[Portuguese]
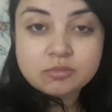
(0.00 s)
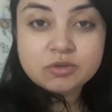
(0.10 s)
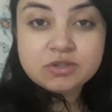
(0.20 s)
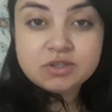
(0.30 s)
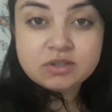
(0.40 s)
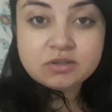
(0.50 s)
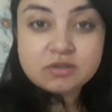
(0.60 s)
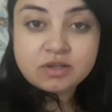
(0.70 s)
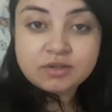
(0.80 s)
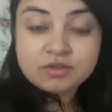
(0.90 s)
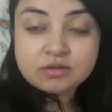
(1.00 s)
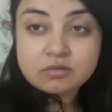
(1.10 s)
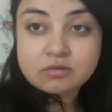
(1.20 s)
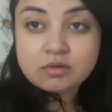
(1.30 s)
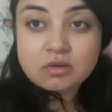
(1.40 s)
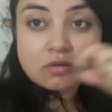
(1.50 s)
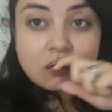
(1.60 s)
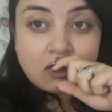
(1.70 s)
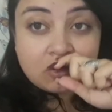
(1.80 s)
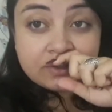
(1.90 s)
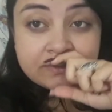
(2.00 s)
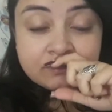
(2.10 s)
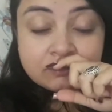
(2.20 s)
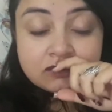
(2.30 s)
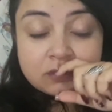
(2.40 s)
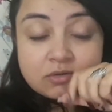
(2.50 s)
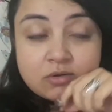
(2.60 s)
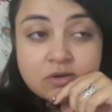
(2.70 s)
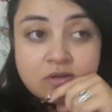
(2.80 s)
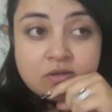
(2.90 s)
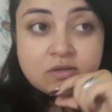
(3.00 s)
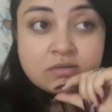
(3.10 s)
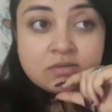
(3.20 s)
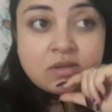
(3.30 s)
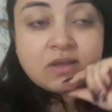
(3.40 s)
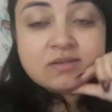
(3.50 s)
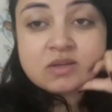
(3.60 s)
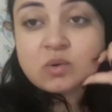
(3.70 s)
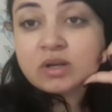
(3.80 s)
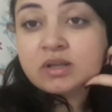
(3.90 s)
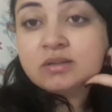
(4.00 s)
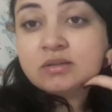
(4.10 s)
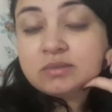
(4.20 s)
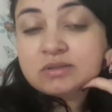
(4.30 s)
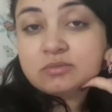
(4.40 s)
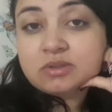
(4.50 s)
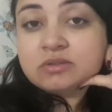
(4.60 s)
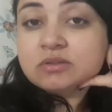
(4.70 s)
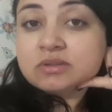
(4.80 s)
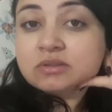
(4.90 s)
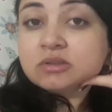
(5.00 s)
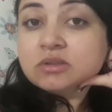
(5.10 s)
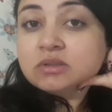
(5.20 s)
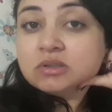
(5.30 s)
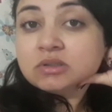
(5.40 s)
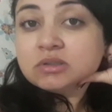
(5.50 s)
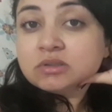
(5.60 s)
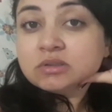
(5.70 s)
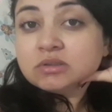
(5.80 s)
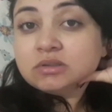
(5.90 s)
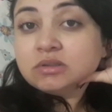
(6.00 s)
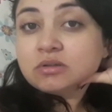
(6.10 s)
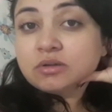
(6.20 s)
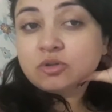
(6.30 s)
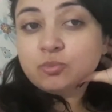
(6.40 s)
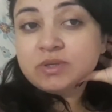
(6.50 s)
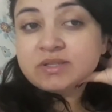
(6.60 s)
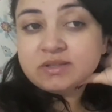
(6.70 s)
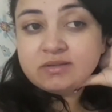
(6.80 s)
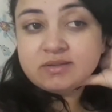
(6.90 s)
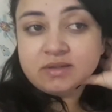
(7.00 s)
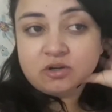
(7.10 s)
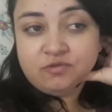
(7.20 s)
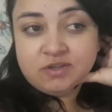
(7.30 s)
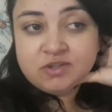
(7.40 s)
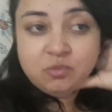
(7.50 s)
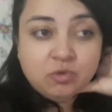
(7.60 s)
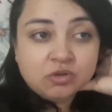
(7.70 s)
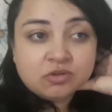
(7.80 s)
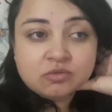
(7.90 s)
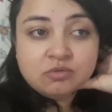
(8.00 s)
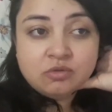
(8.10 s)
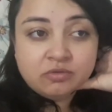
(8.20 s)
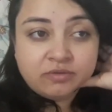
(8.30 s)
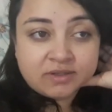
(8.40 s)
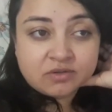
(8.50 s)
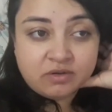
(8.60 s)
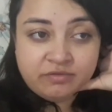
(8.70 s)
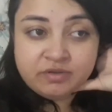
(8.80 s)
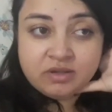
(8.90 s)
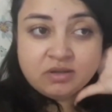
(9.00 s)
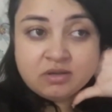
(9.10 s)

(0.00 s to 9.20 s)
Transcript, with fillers: Bom dia, gente. Acordei agora. Agora é 10h40, mais ou menos. E agora eu tô pensando, será que eu faço almoço ou faço café?